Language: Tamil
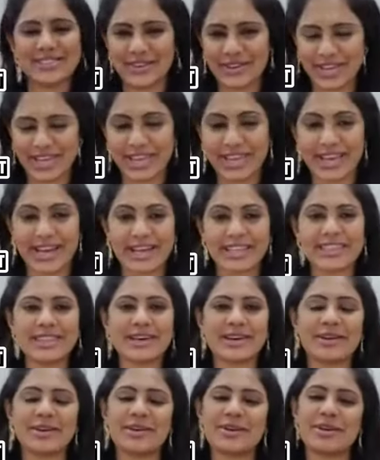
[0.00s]
ஸோ ஓகே அந்த
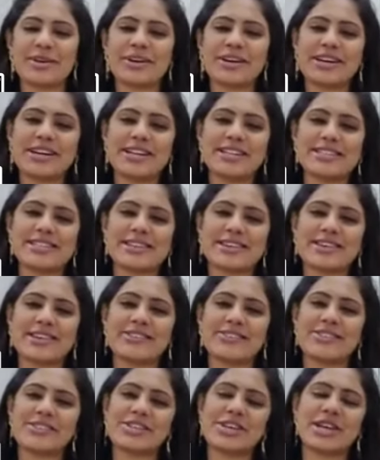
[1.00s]
கேர்ள்ஸ் சொன்ன
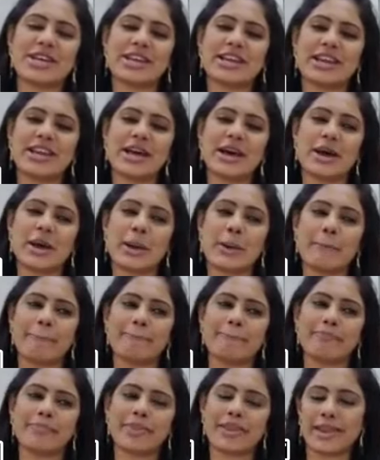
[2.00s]
விஷயம் என்னென்னா
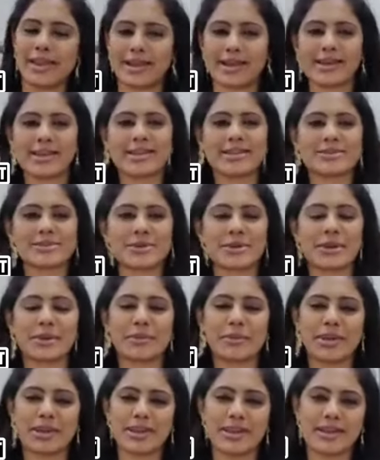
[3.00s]
ரேகா நீங்கள் சொன்ன
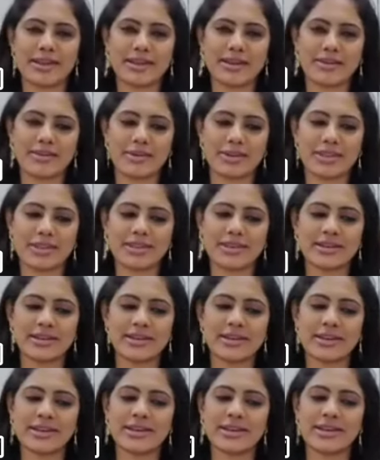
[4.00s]
மாதிரியே வந்து
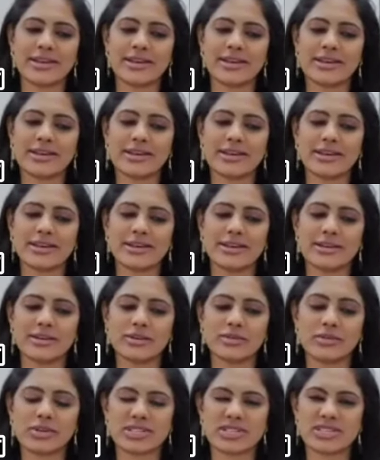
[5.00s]

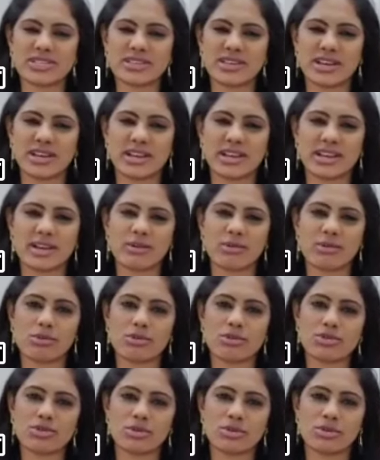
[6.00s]
ஃபஸ்ட்டு எனக்கே
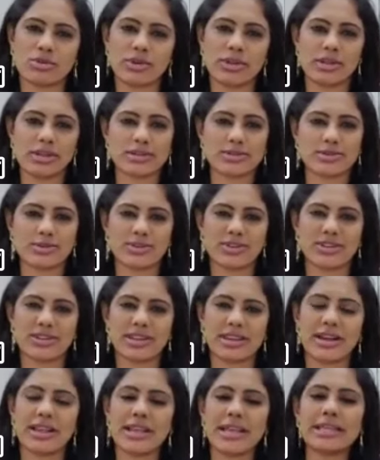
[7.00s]
கொஞ்சம் நீங்கள் சொன்னது
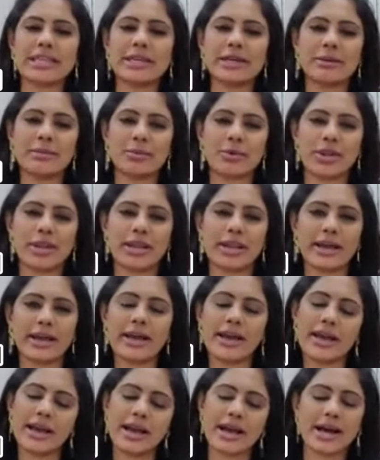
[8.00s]
என்னால் ஏற்றுக்க முடியல
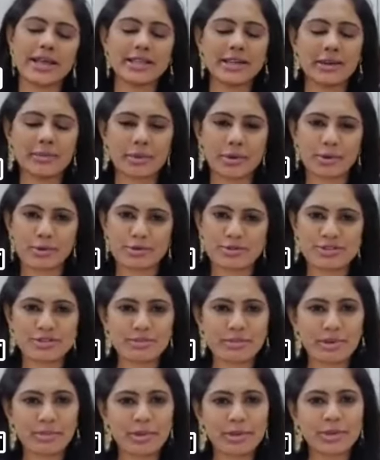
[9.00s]
அதுக்கப்புறம்
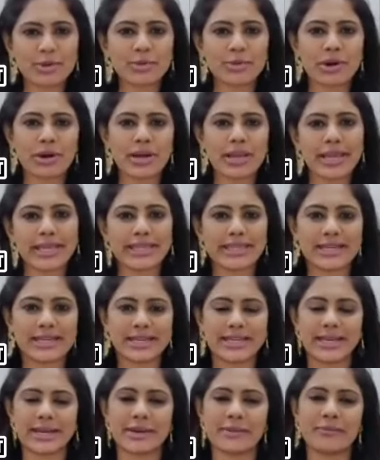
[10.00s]
கொஞ்சமாக மெதுவாக
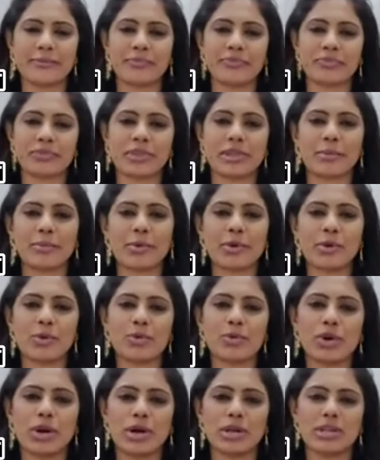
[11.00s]
ஏற்றுக்கிட்டேன் நான் போய்
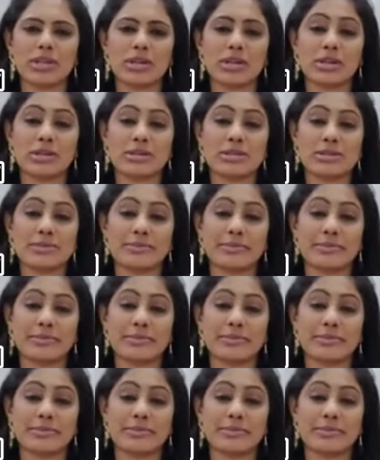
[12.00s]
உட்காந்தேன்